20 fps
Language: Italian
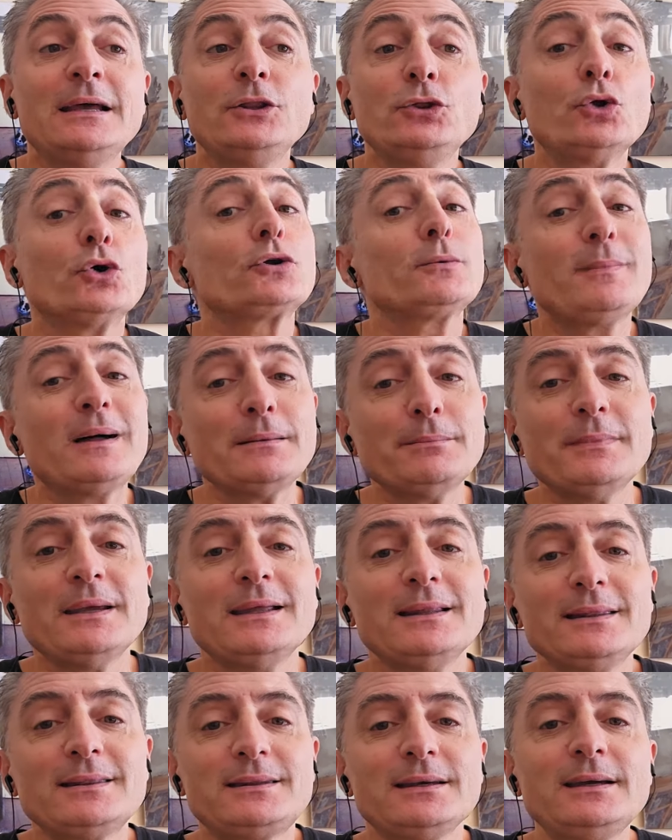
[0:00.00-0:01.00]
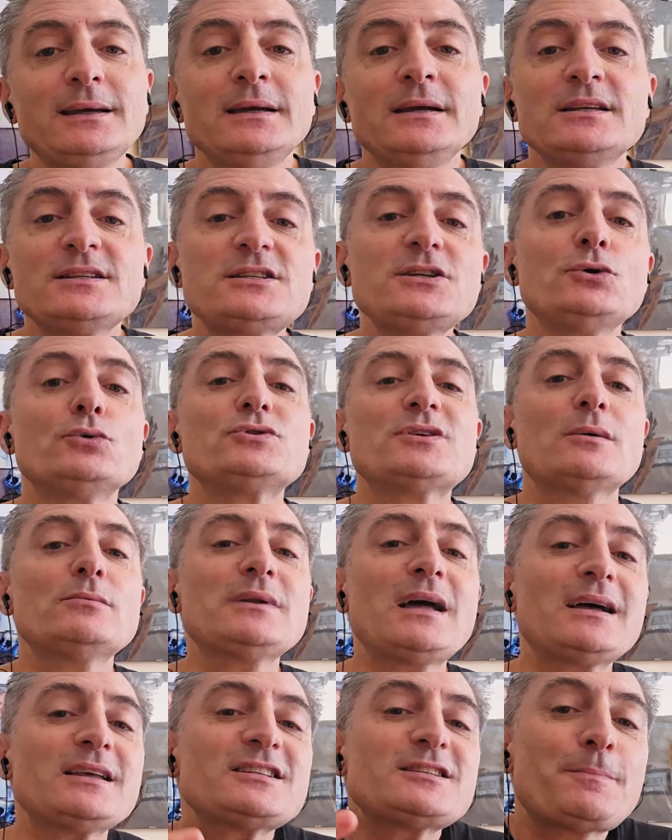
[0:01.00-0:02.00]
Normalmente si usa
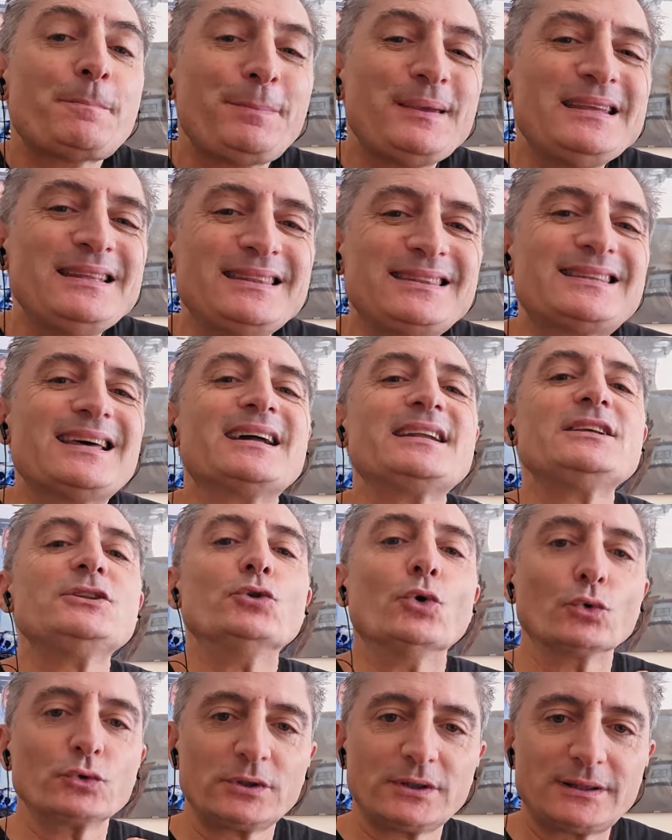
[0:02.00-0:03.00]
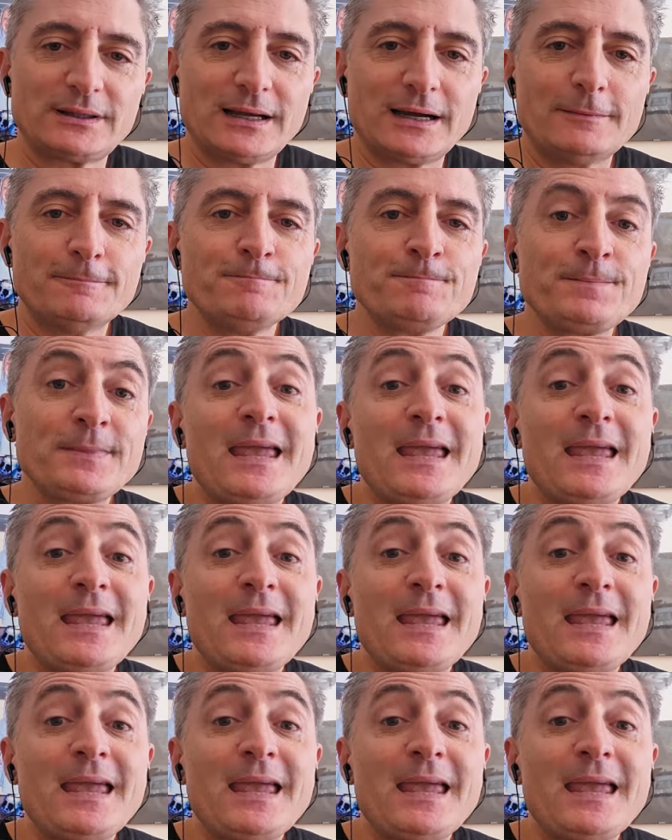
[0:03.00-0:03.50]
una spinta ridotta rotta.